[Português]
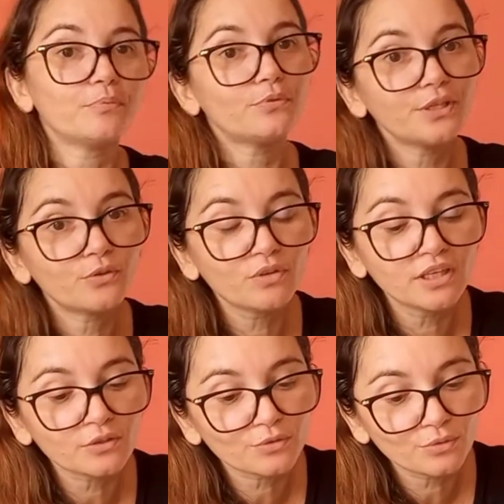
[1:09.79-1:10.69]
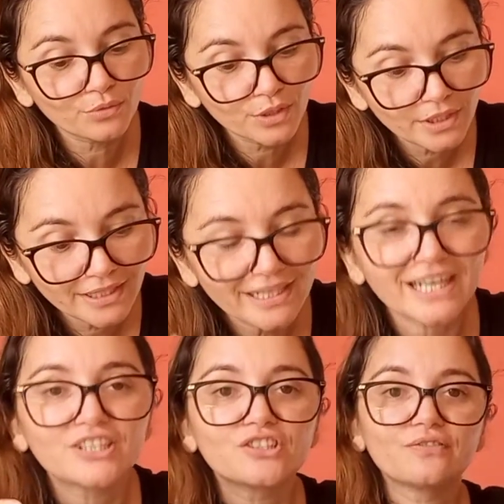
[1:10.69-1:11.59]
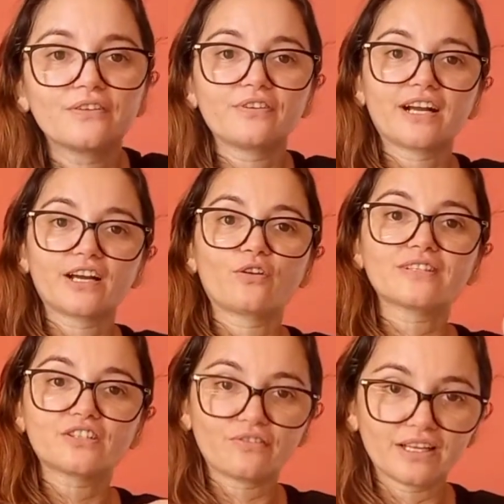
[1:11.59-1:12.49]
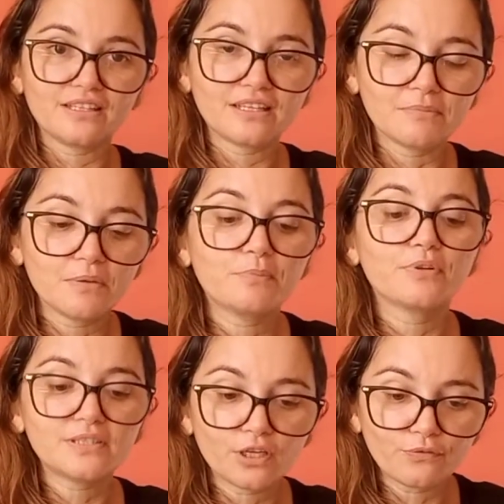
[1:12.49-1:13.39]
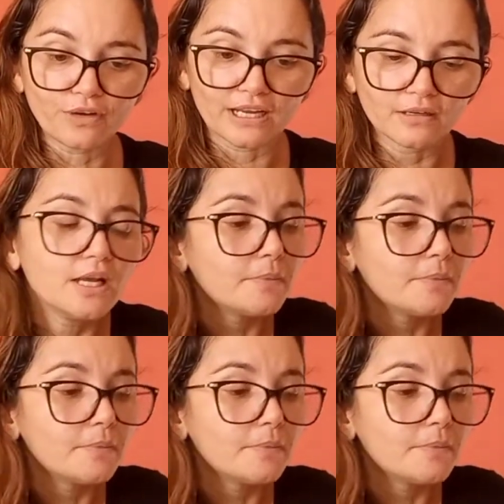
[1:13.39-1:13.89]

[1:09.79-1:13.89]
Por enquanto, a gente vai ficar com as nossas velhinhas mesmo, por isso que eu falo.